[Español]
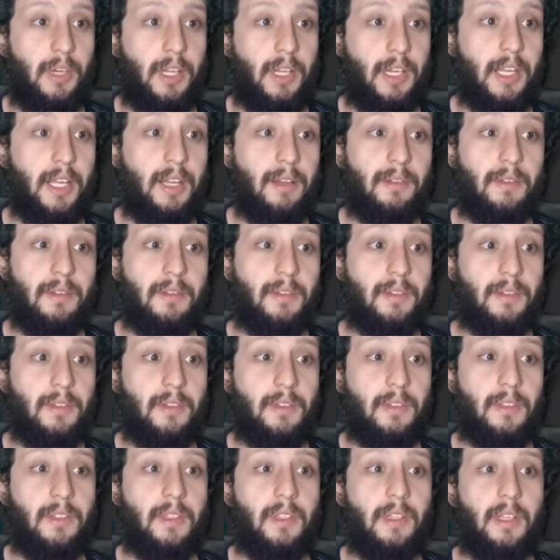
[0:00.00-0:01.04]
acá,
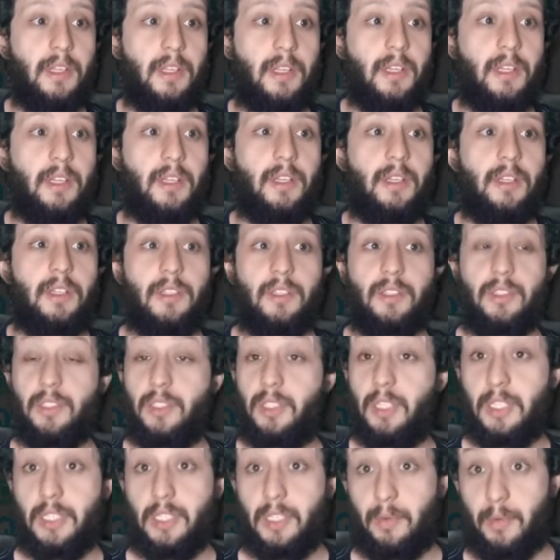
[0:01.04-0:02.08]
ya
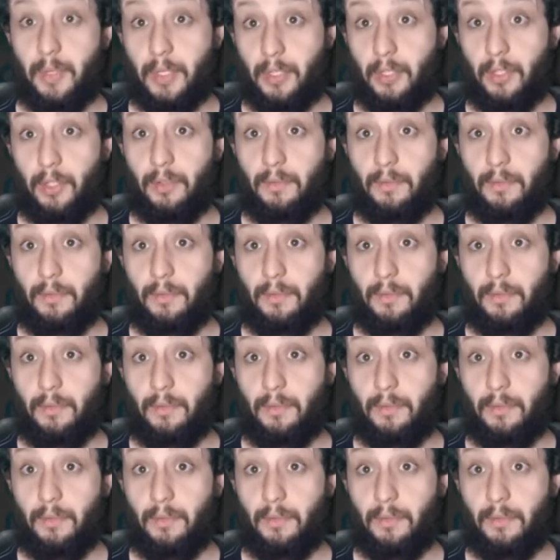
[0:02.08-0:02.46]
se vendió.